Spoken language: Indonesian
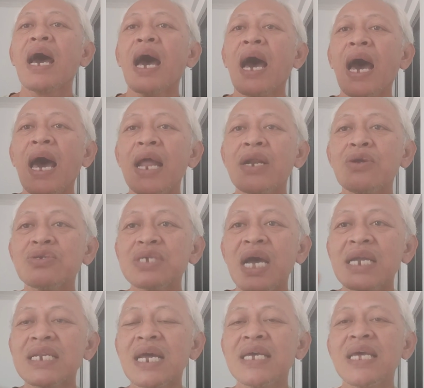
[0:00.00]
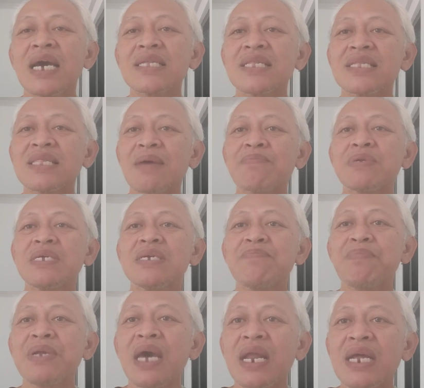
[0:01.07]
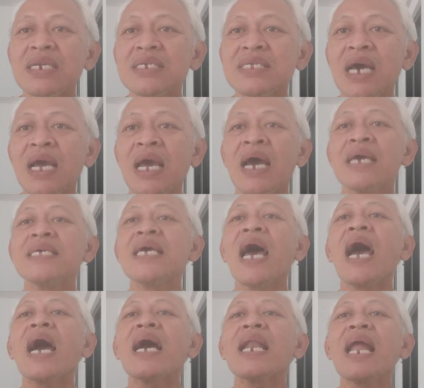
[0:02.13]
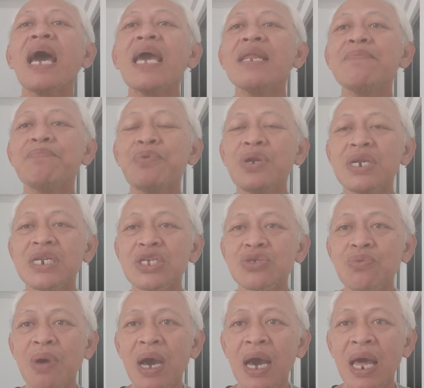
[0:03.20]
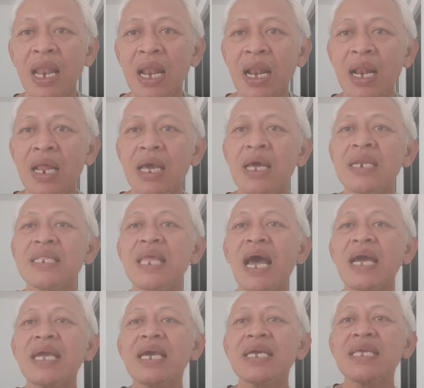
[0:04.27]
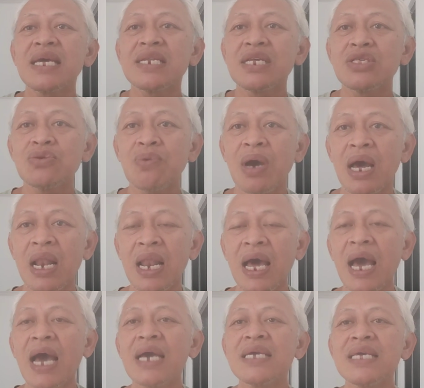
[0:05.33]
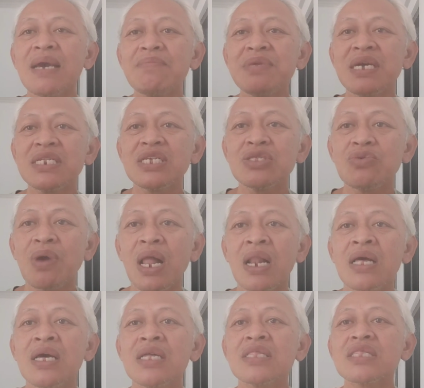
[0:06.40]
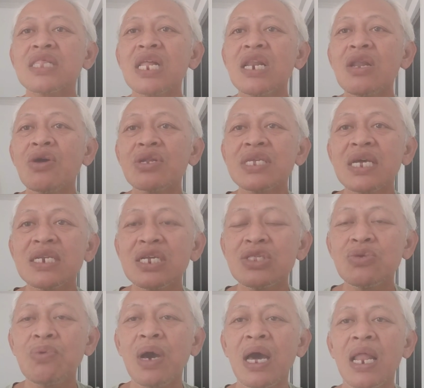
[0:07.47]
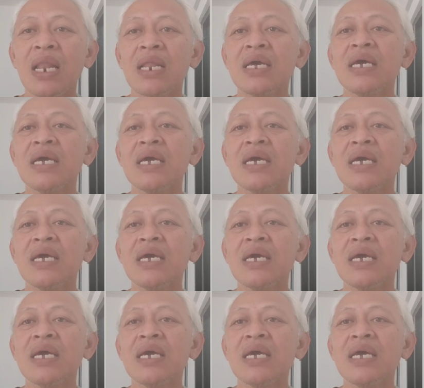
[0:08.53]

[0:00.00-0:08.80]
Harus ada yang tetap dipelihara dijaga. Yang lain boleh dijual, dagingnya dijual, ayamnya dijual, telurnya dijual.